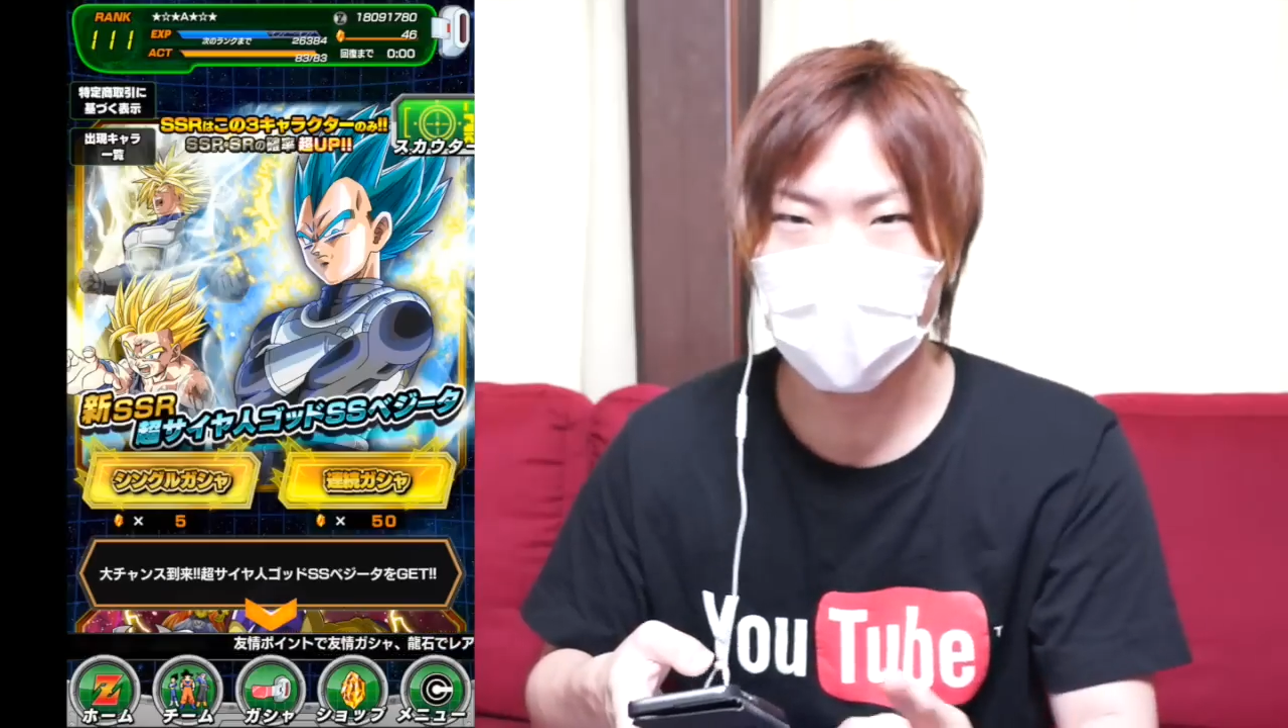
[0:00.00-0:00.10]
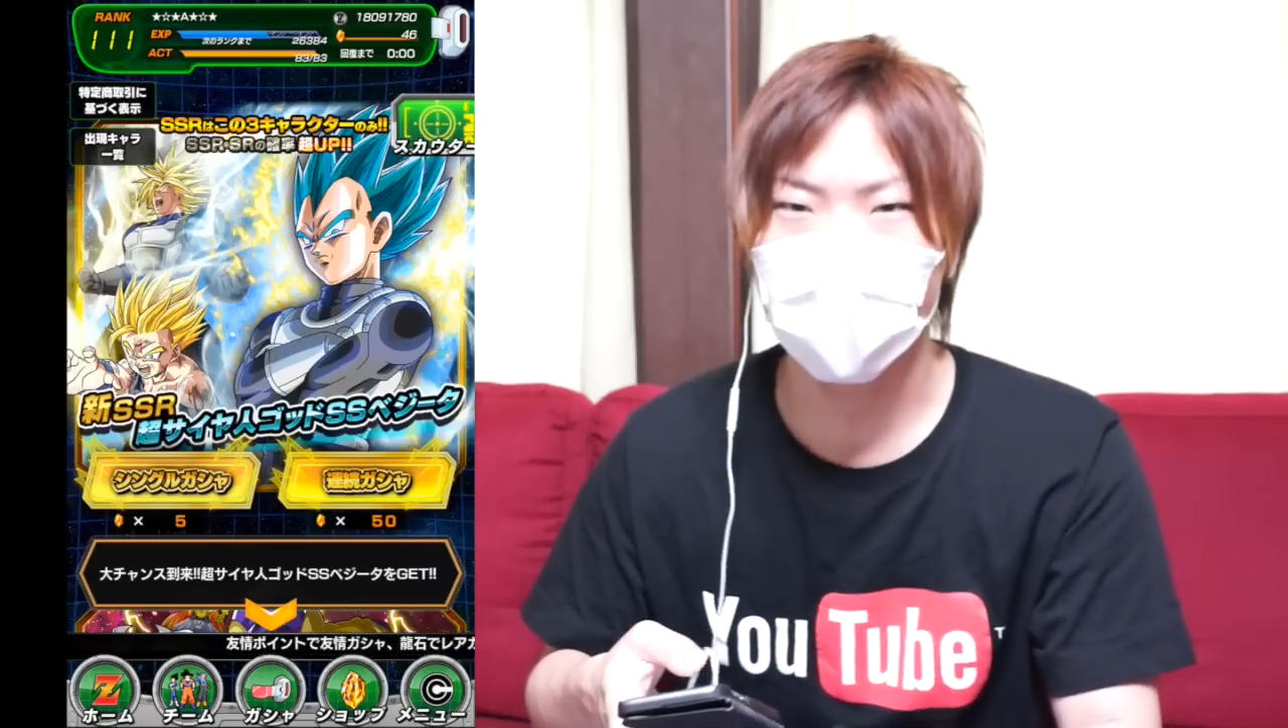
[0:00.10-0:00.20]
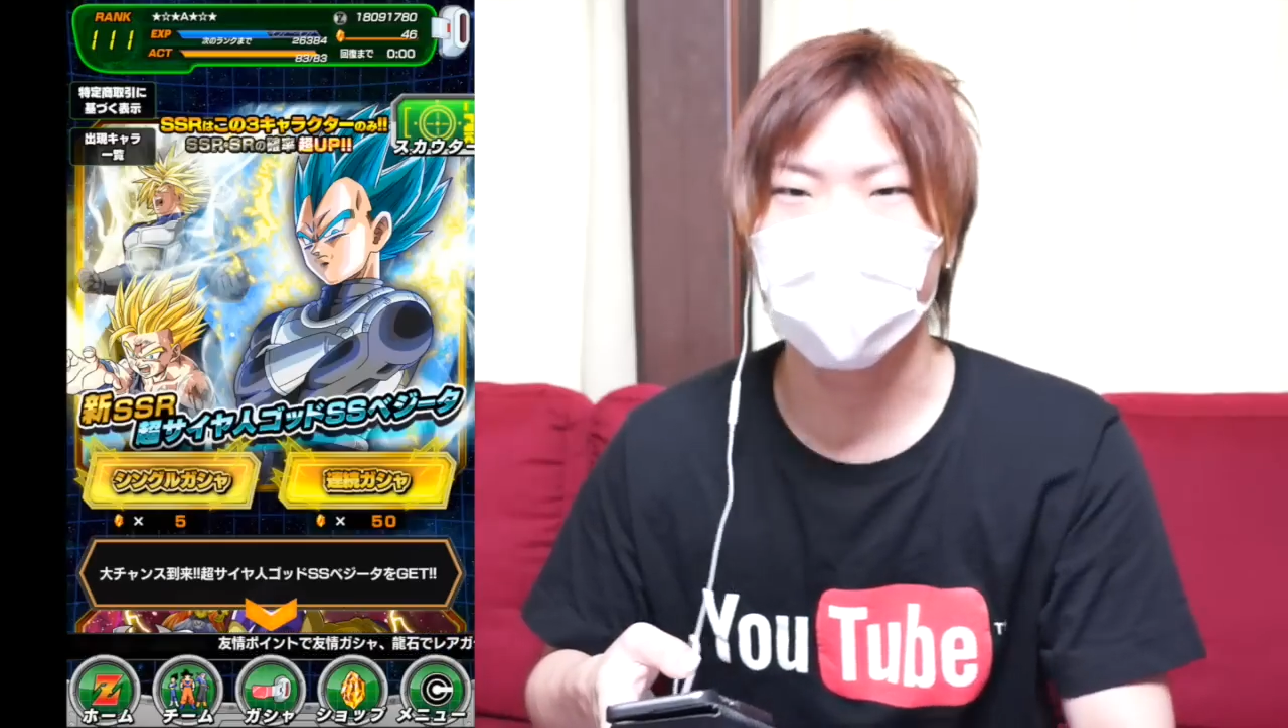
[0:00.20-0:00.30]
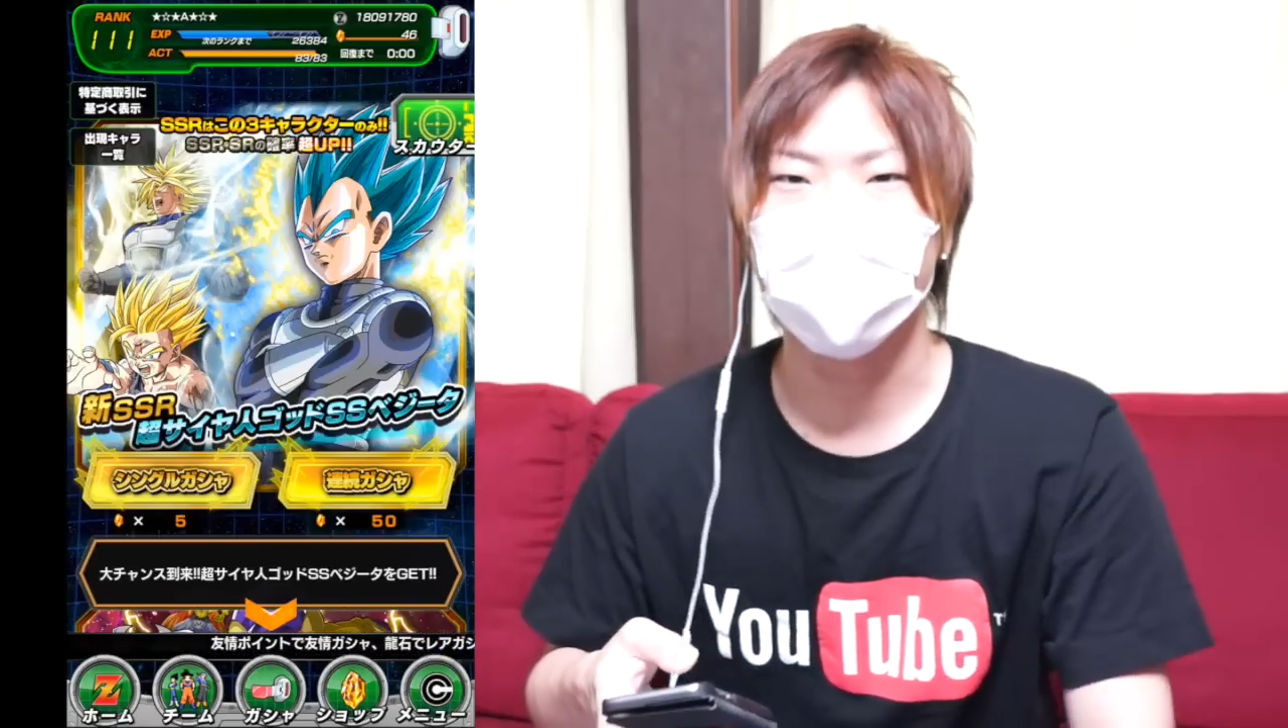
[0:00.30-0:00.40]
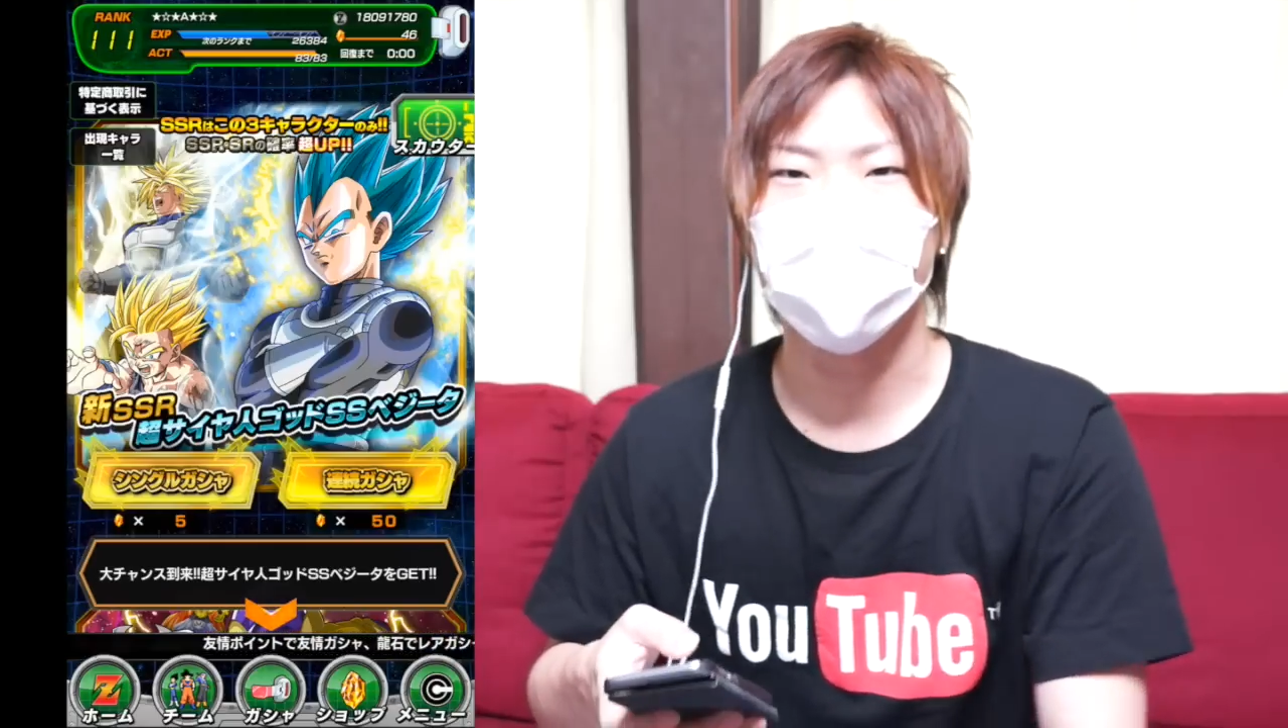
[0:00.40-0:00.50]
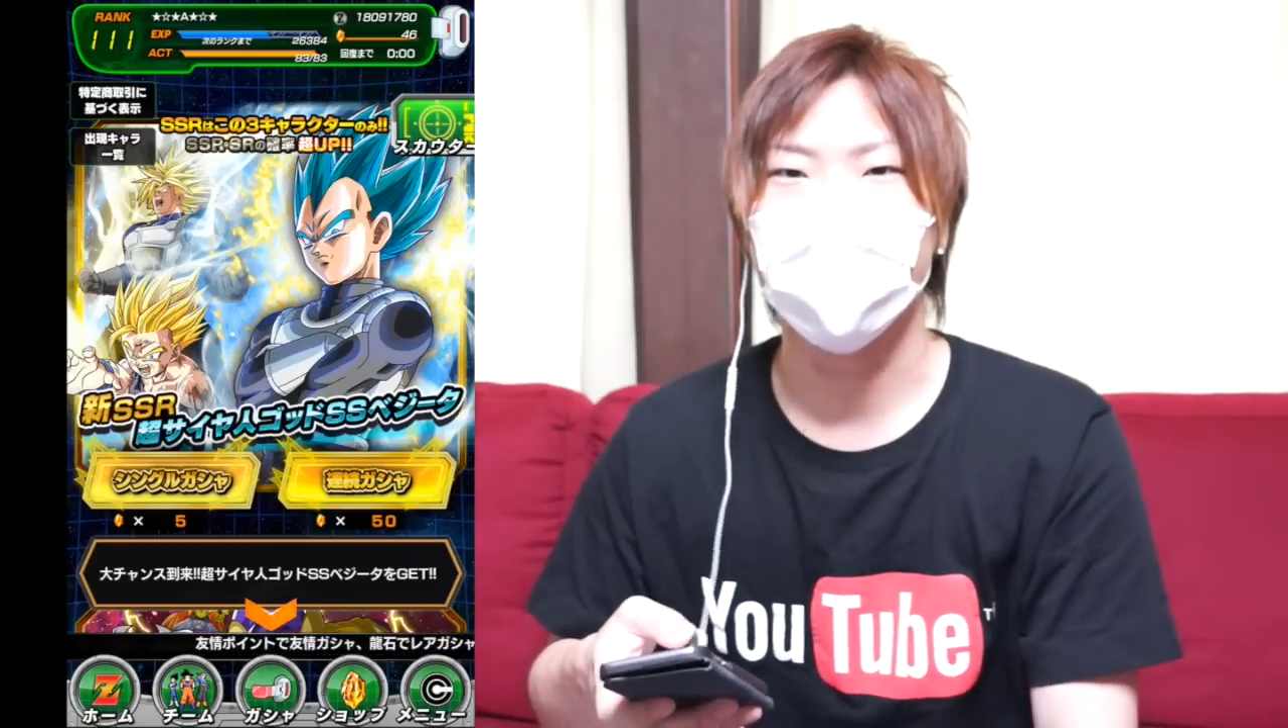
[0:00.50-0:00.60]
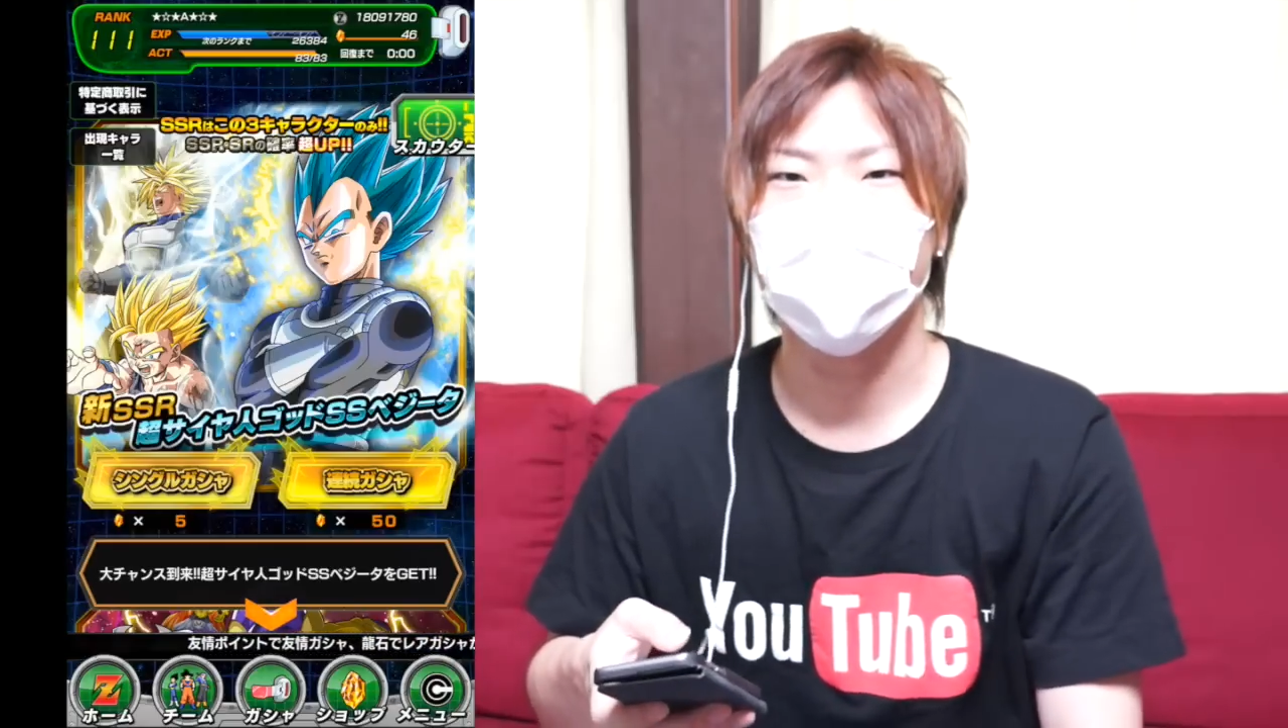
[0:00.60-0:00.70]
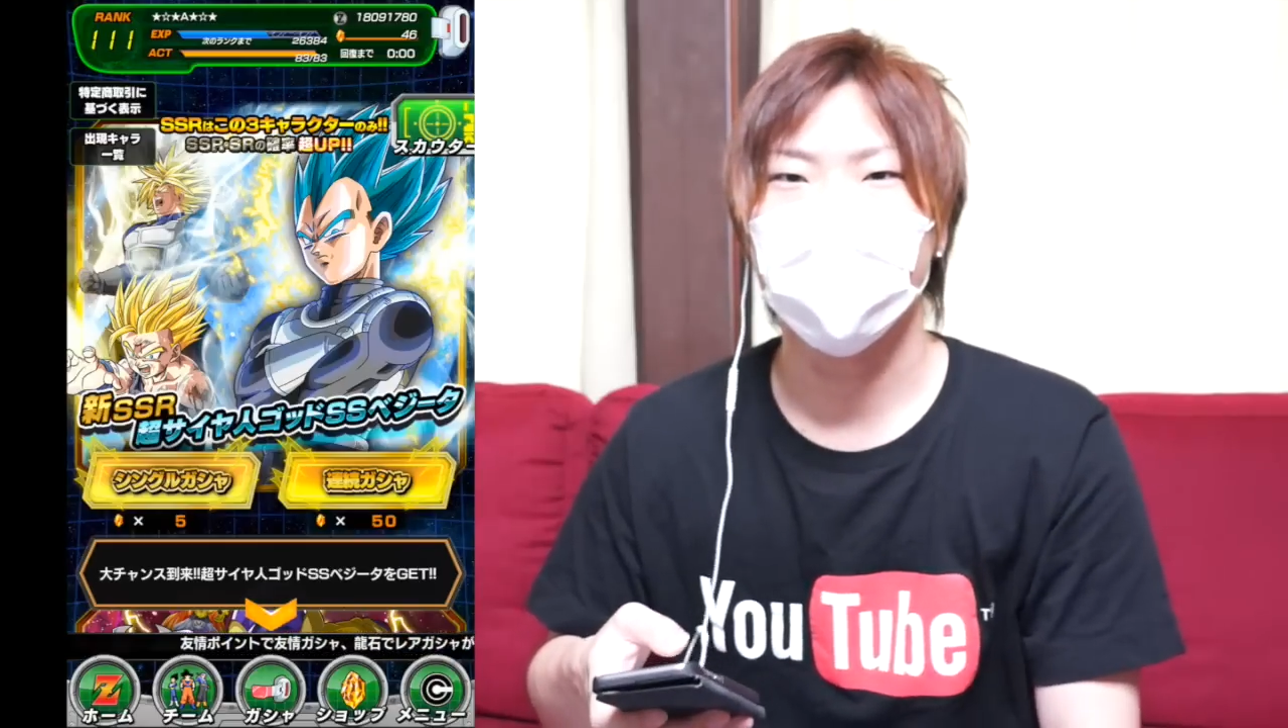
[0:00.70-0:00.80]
回から